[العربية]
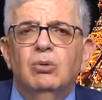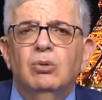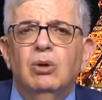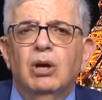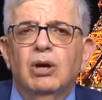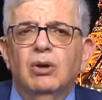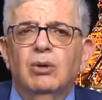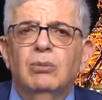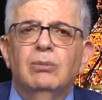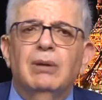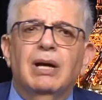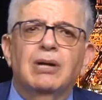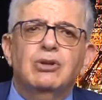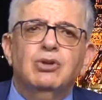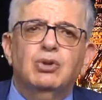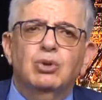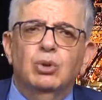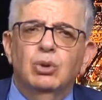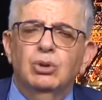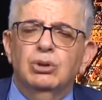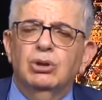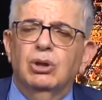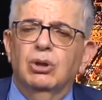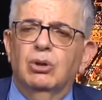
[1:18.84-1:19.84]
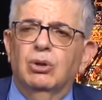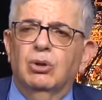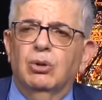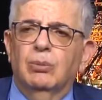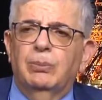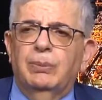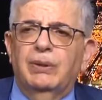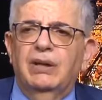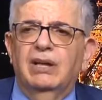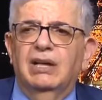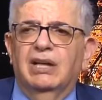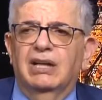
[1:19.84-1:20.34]
ورغم الجهود
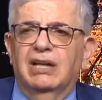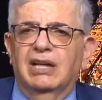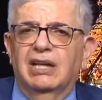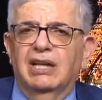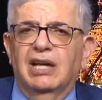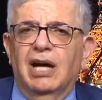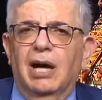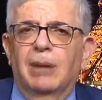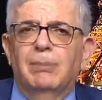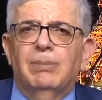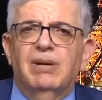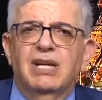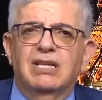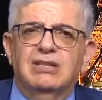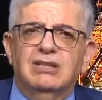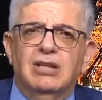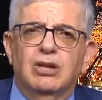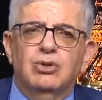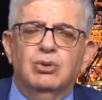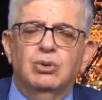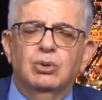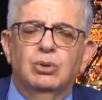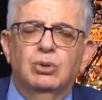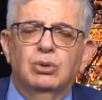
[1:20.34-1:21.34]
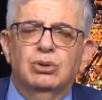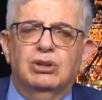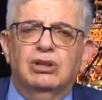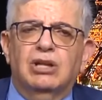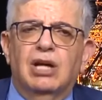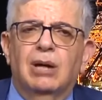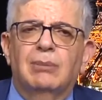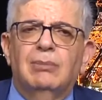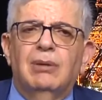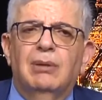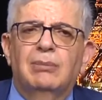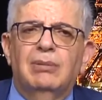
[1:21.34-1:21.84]
الأوروبية يعني أبرز الجهود
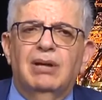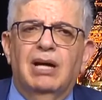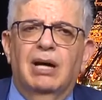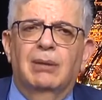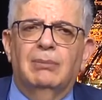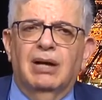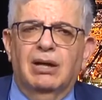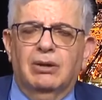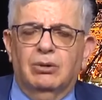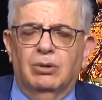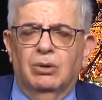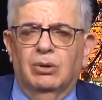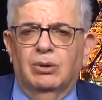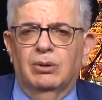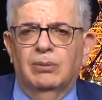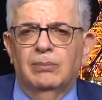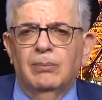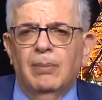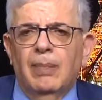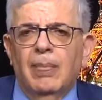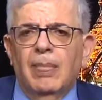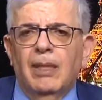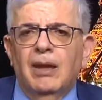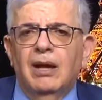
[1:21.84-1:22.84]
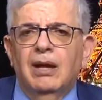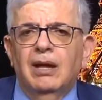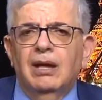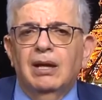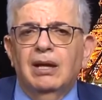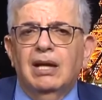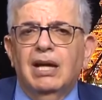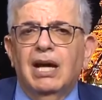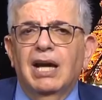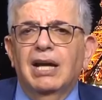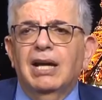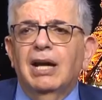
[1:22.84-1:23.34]
قام بها ماكرون
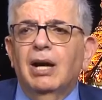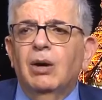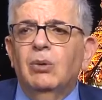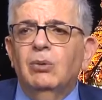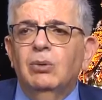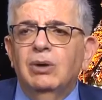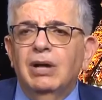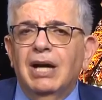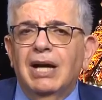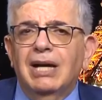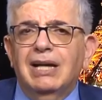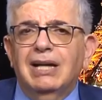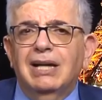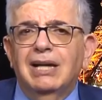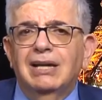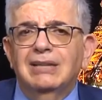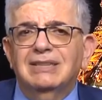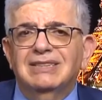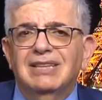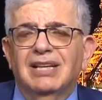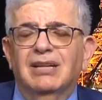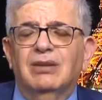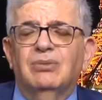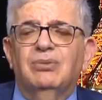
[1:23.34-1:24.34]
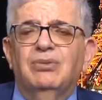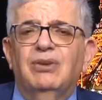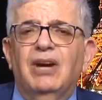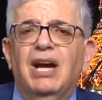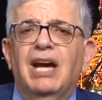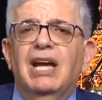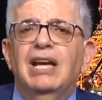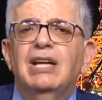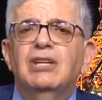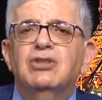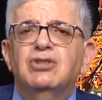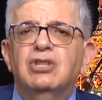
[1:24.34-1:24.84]
كان هناك سقف
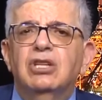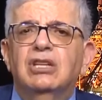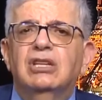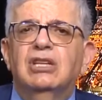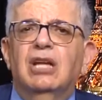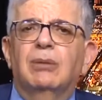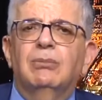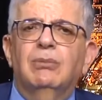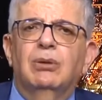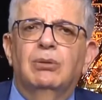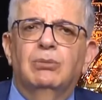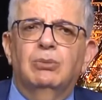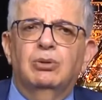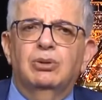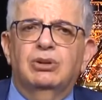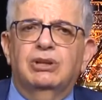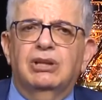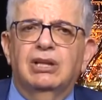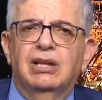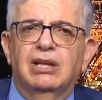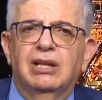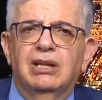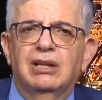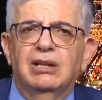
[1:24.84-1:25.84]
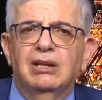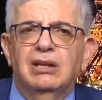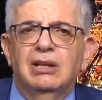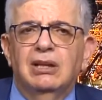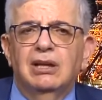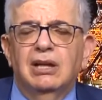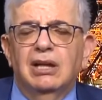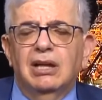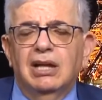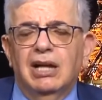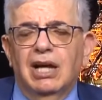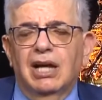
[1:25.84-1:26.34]
عالي جدا من بوتين
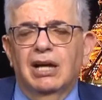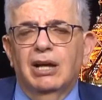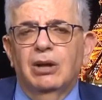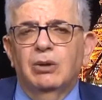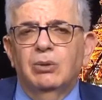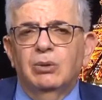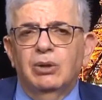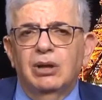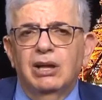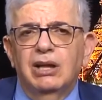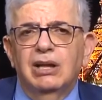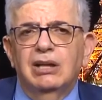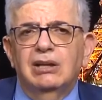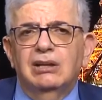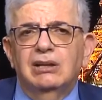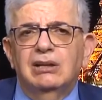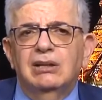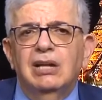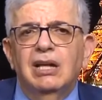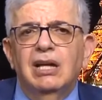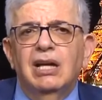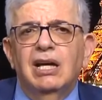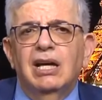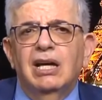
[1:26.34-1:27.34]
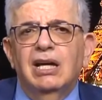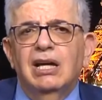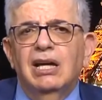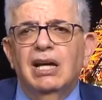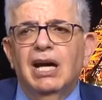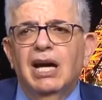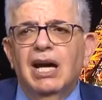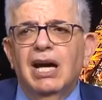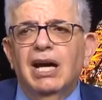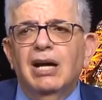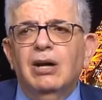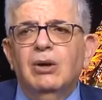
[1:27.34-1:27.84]
كان يريد
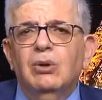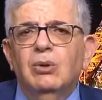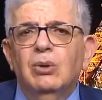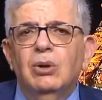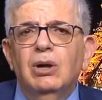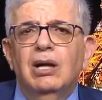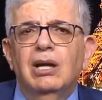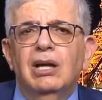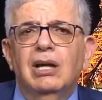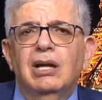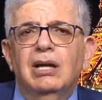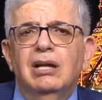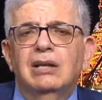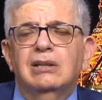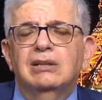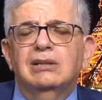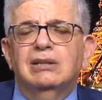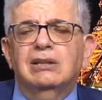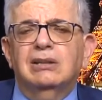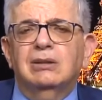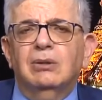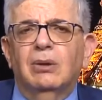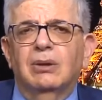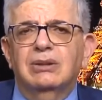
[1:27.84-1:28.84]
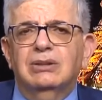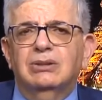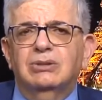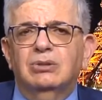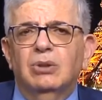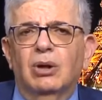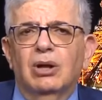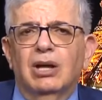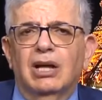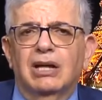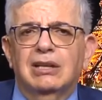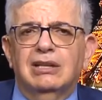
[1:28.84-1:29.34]
إنهاء كل
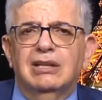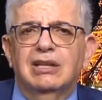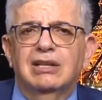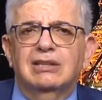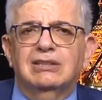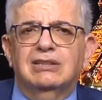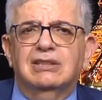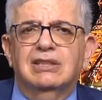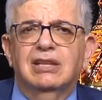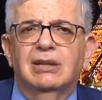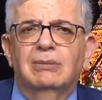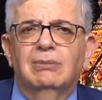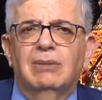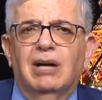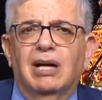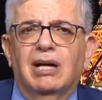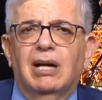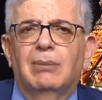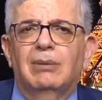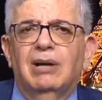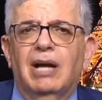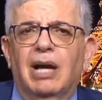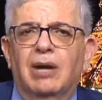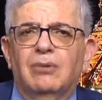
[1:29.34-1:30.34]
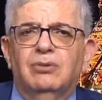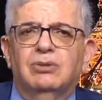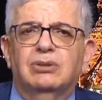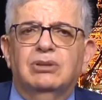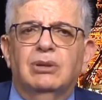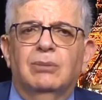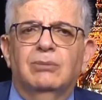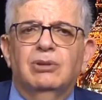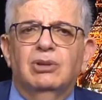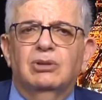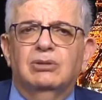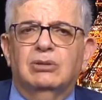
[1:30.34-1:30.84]
توسع الأطلسي ما قبل
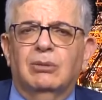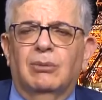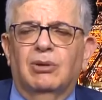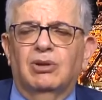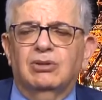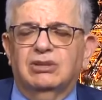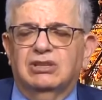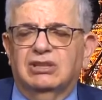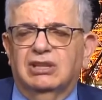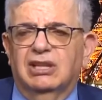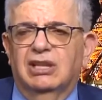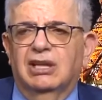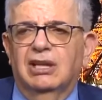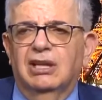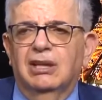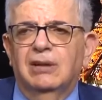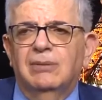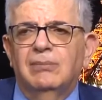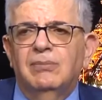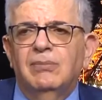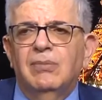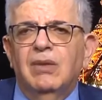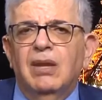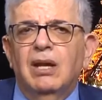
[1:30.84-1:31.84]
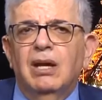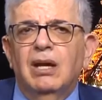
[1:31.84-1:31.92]
1997